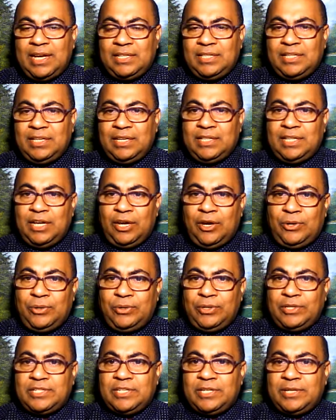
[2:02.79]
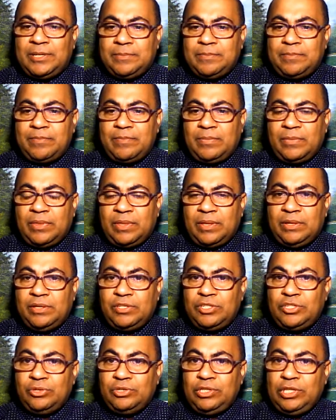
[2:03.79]
চিরবিদায় দিয়ে দেওয়া হয়েছে
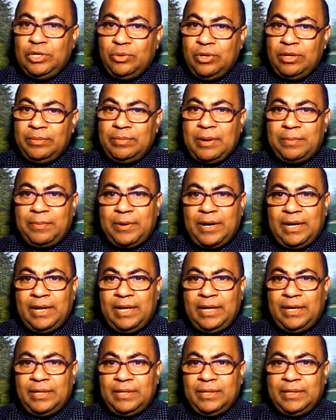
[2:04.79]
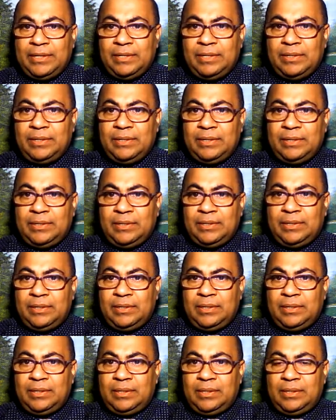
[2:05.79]
যদিও এ ব্যাপারে
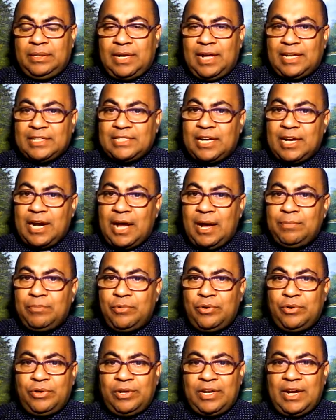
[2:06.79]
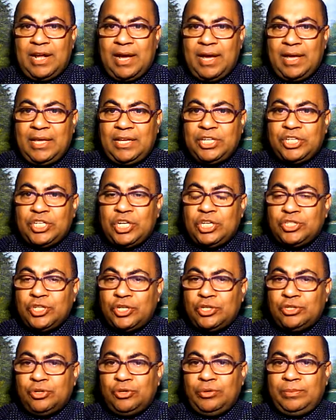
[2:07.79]
রাজা রামমোহন রায়
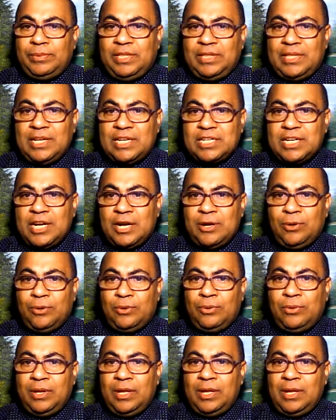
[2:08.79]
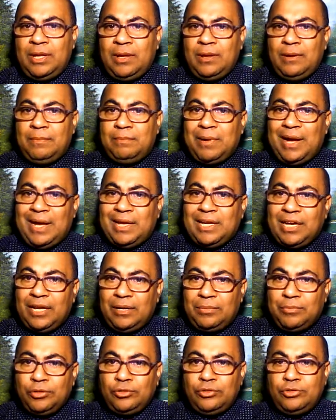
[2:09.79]
ঈশ্বরচন্দ্র বিদ্যাসাগর
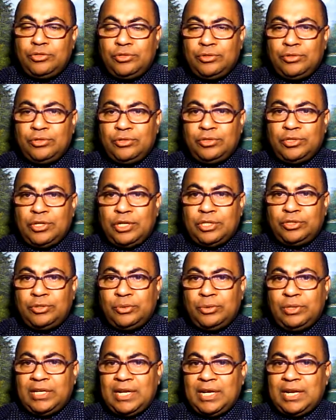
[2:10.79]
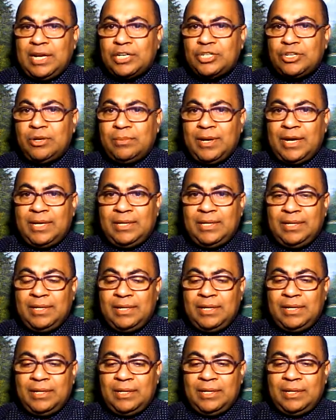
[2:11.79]
মাইকেল মধুসূদন দত্ত ইনারা
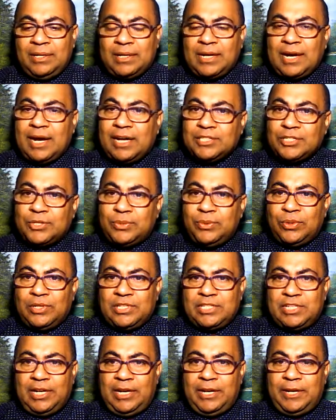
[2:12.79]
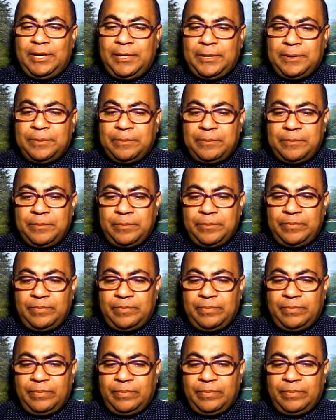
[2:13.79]
সবাই কাজ করেছিলেন